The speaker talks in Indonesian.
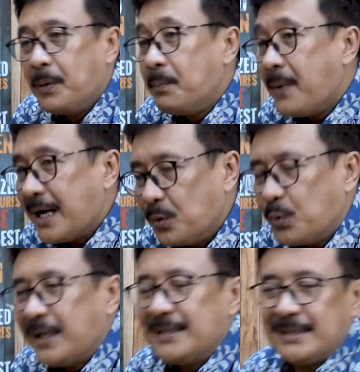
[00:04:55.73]

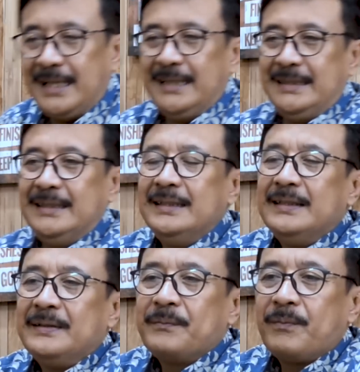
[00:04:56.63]
Memalukan sekali.
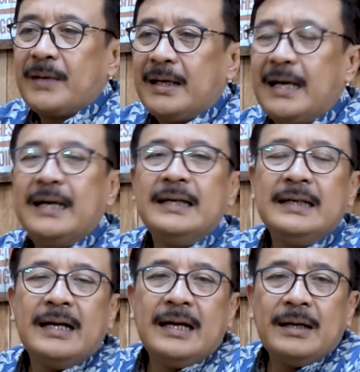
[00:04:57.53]
Nah,
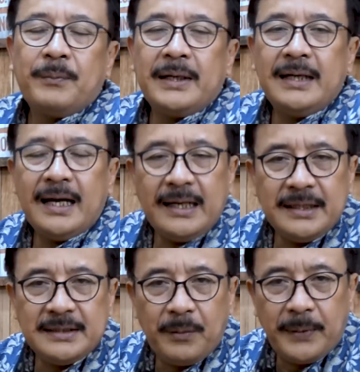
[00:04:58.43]
pada
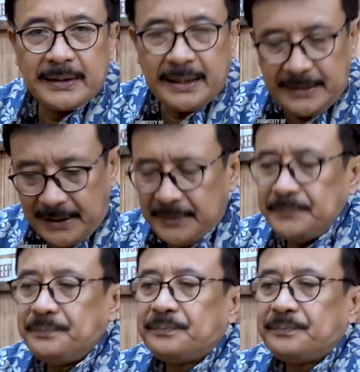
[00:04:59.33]
akhir jabatannya